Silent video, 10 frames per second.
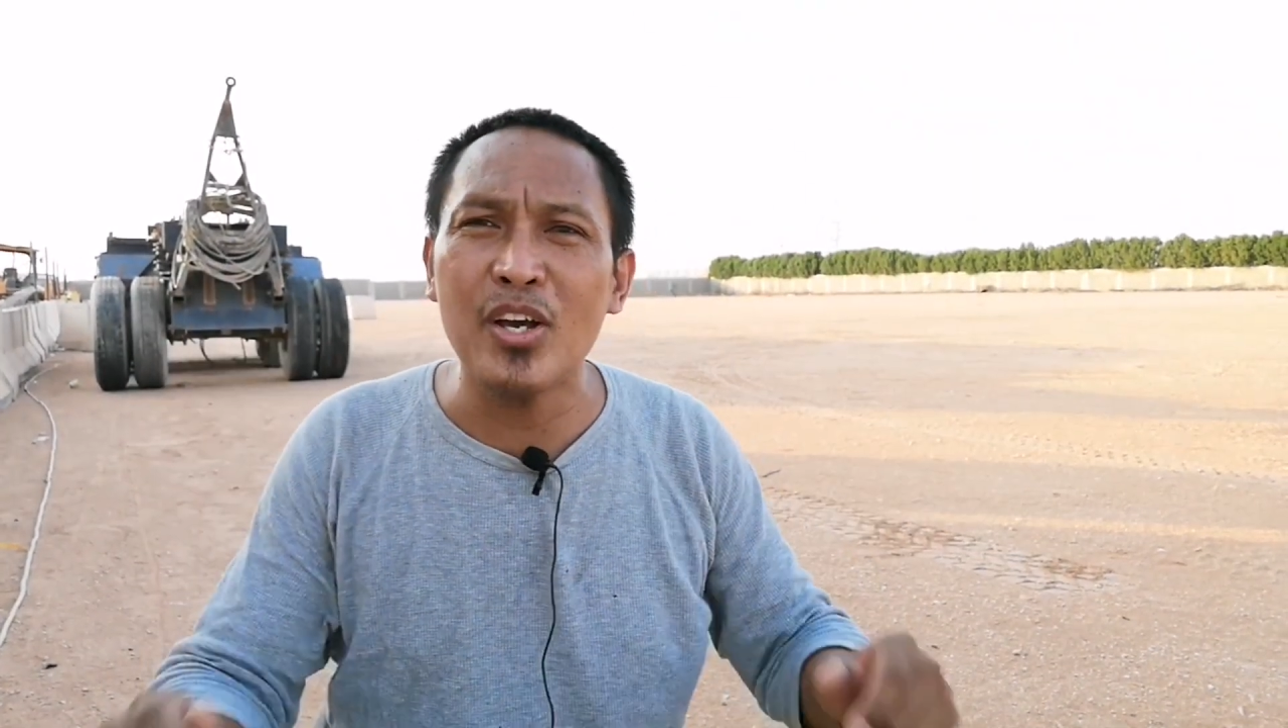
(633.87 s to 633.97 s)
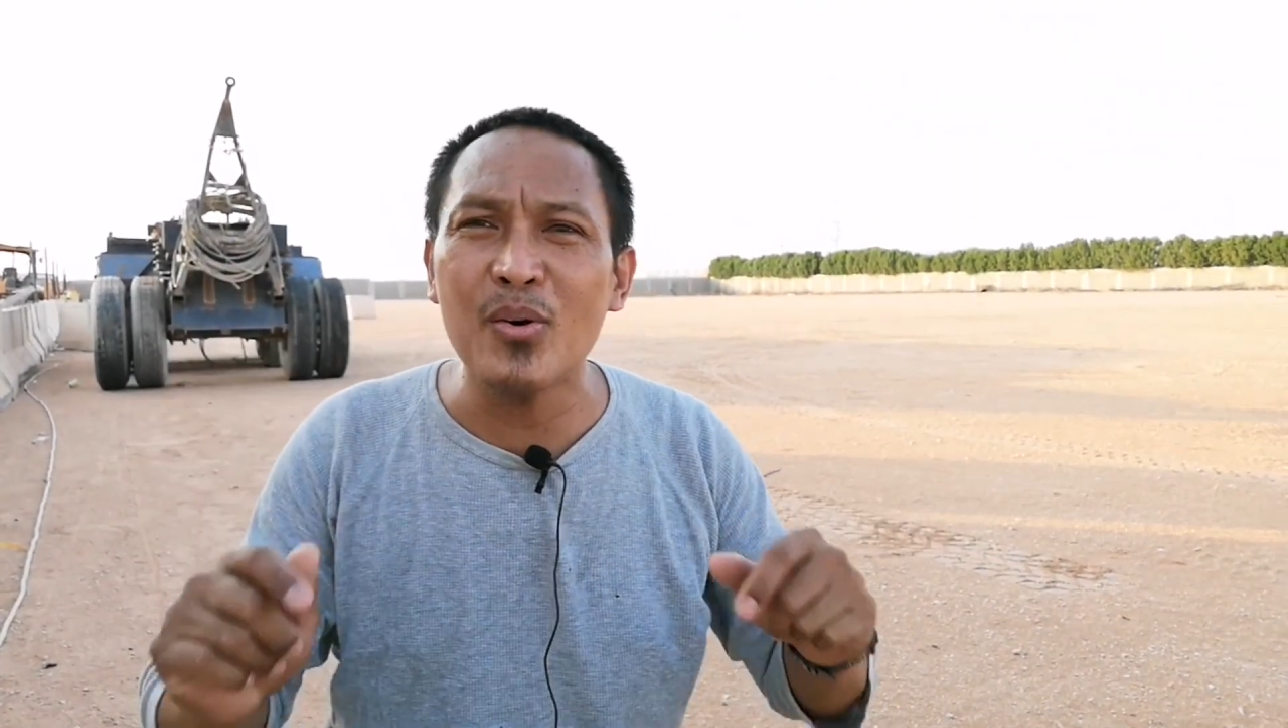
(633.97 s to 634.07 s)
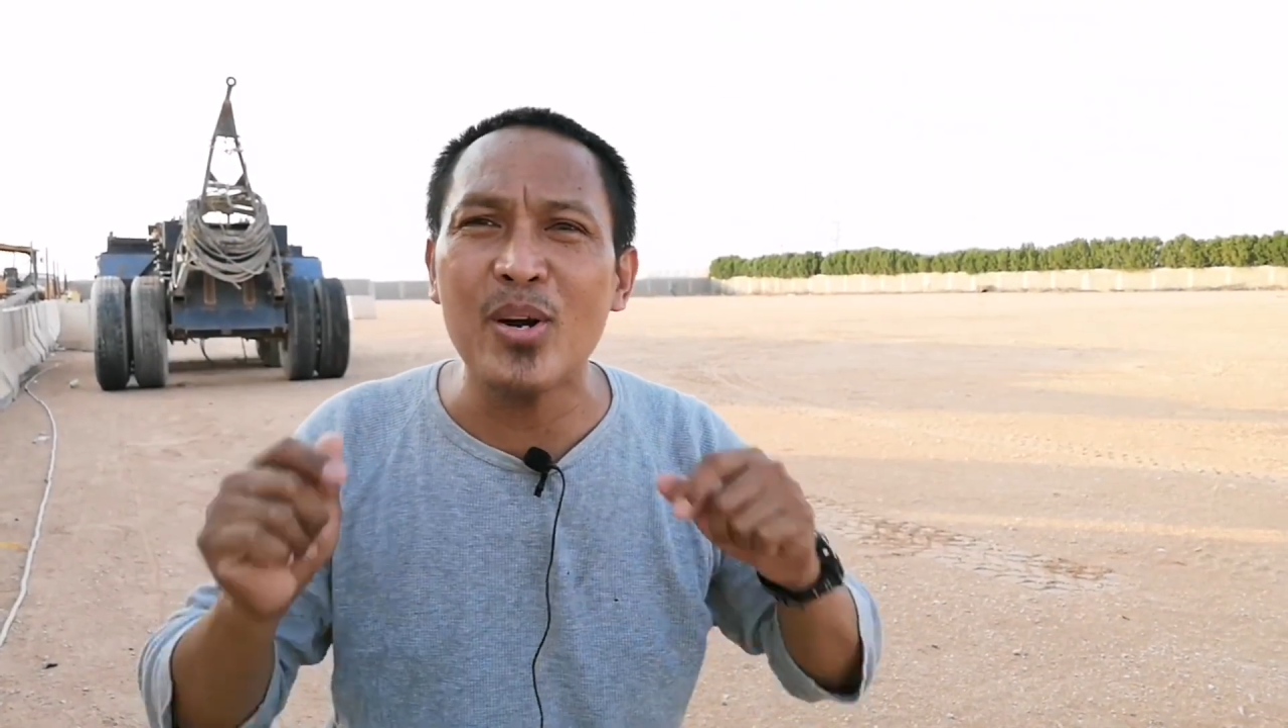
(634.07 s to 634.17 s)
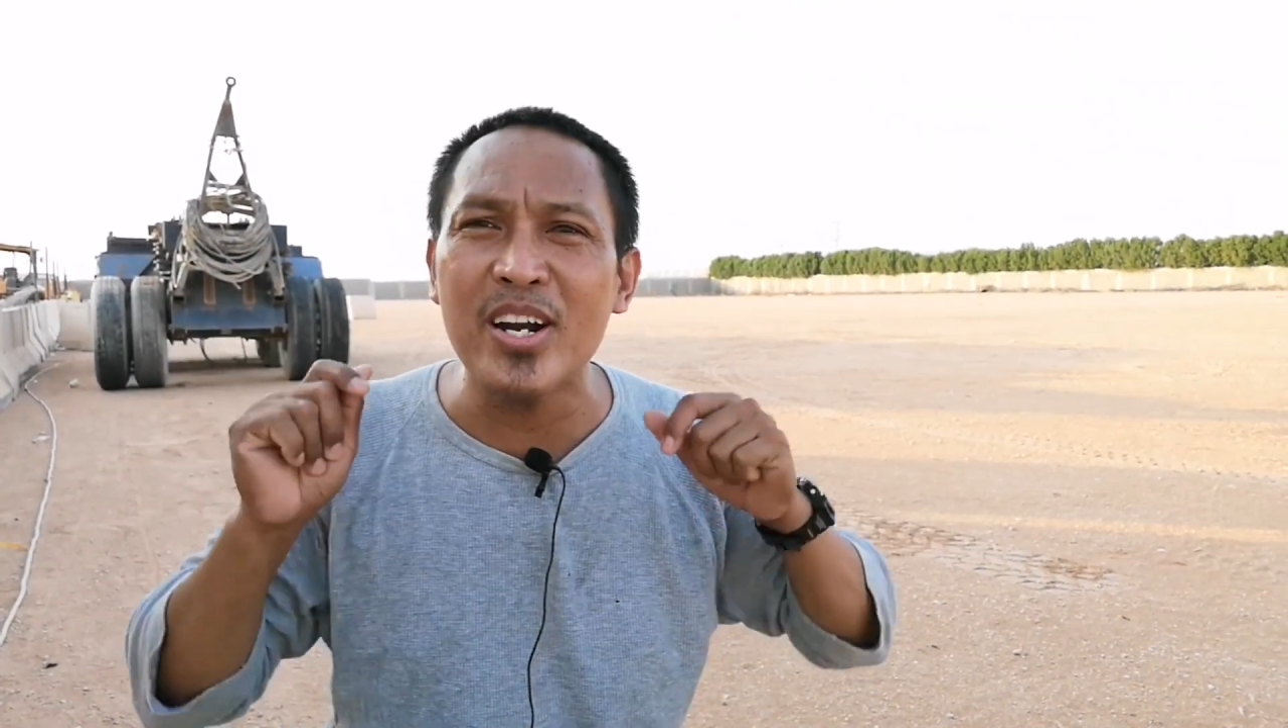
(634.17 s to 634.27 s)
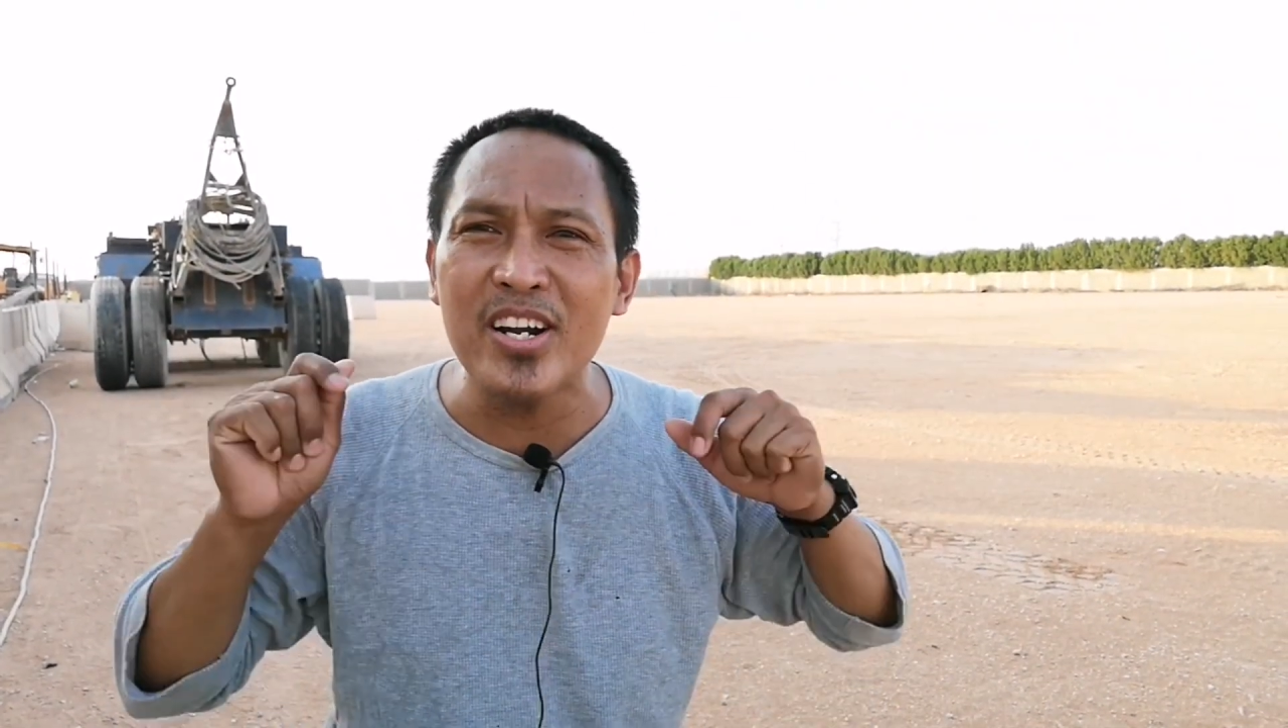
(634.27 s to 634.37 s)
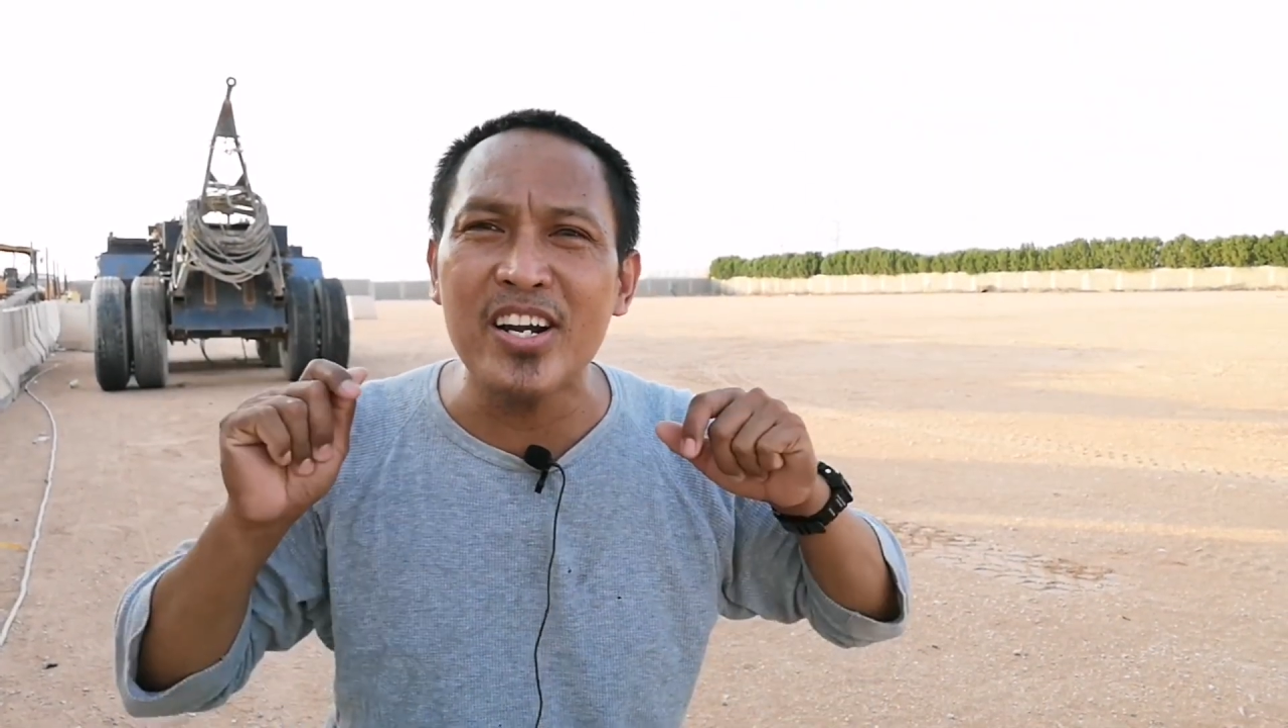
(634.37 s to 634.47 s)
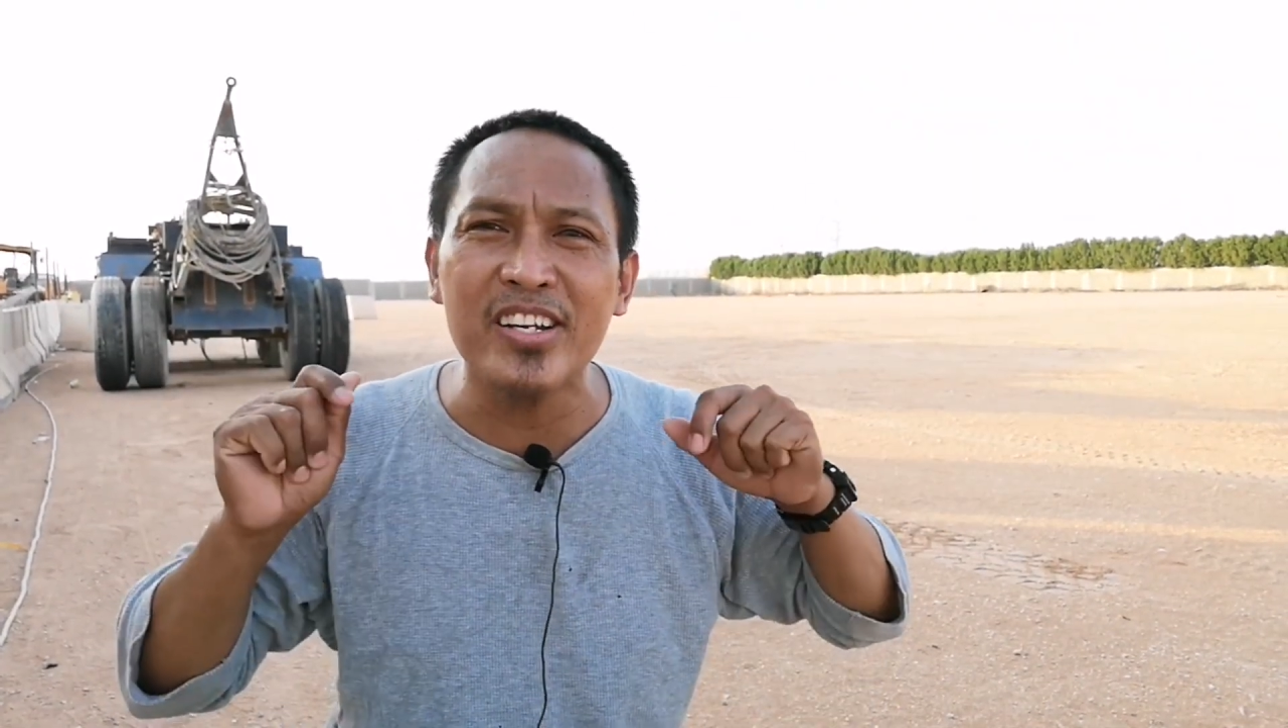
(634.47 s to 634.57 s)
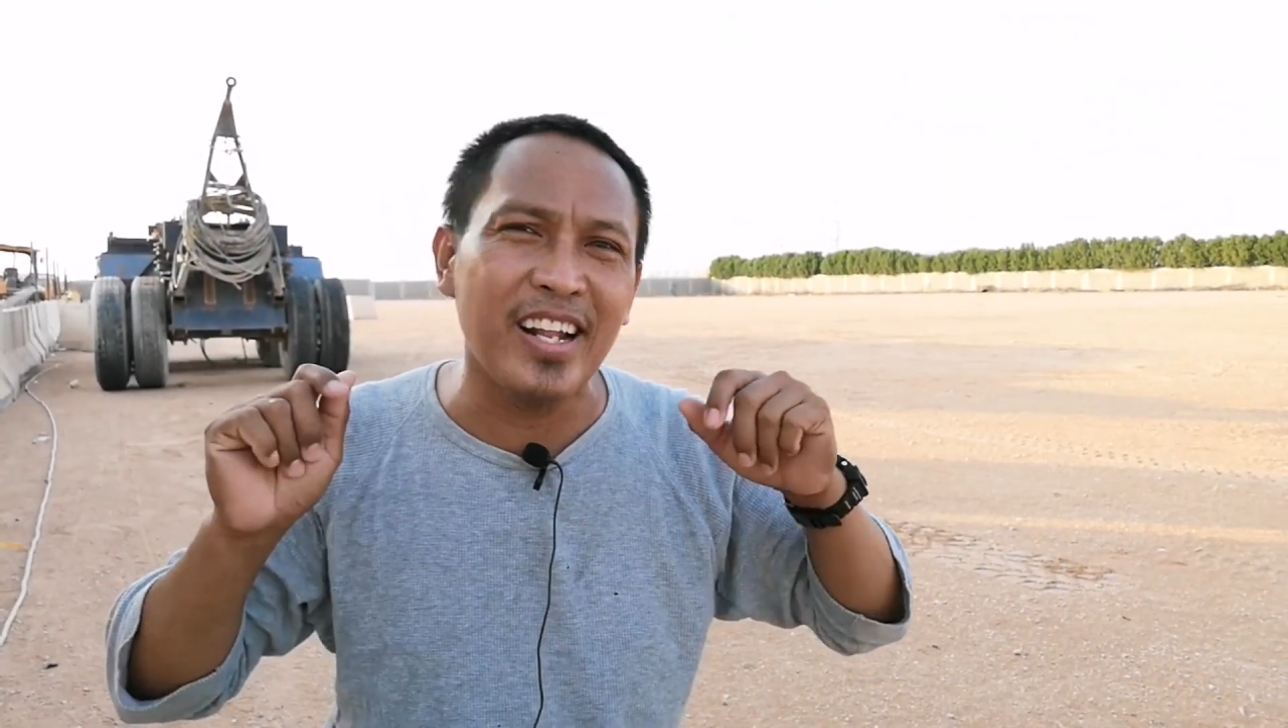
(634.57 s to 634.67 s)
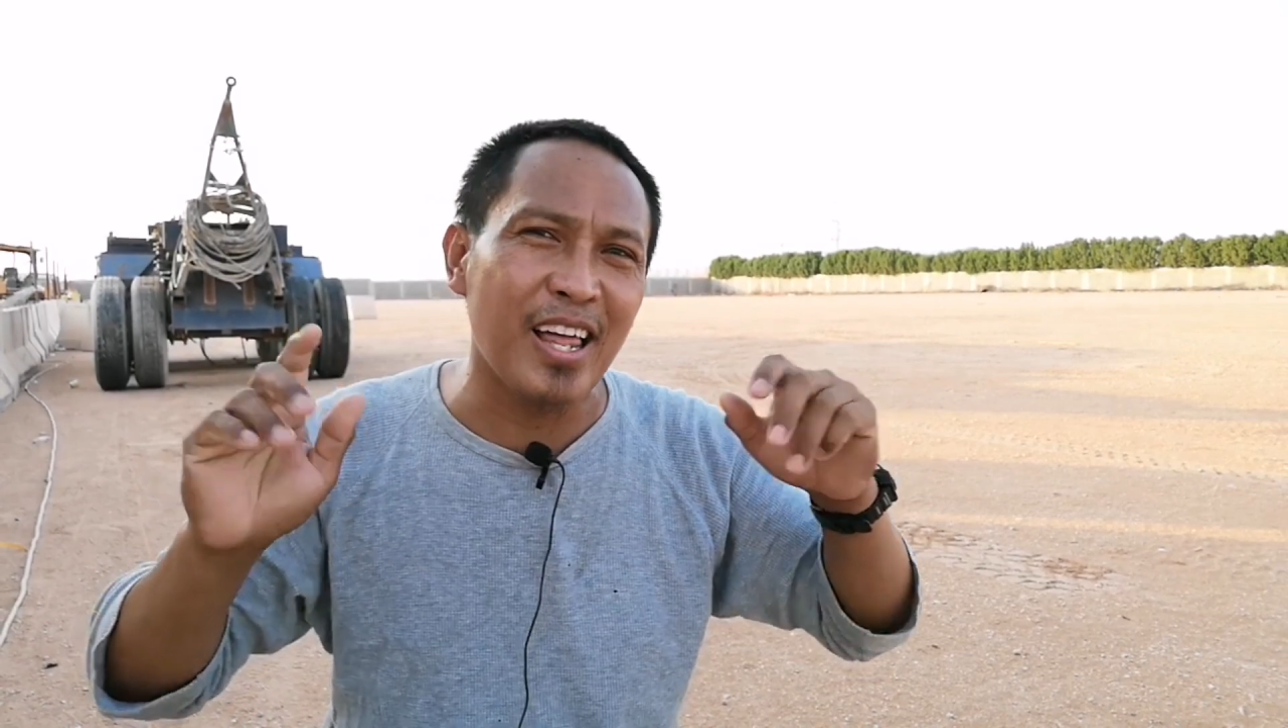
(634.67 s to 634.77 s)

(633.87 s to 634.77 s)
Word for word: viewers.